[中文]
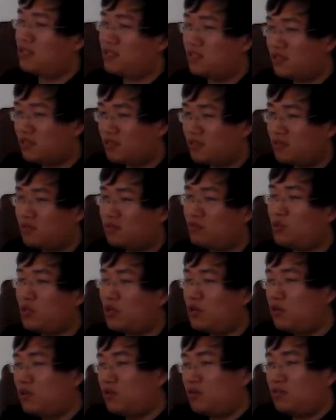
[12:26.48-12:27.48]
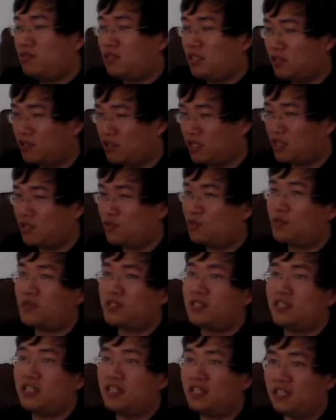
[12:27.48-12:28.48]
可是最后你有一个桌
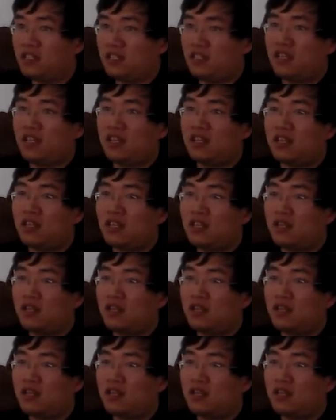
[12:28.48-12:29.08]
子的理念，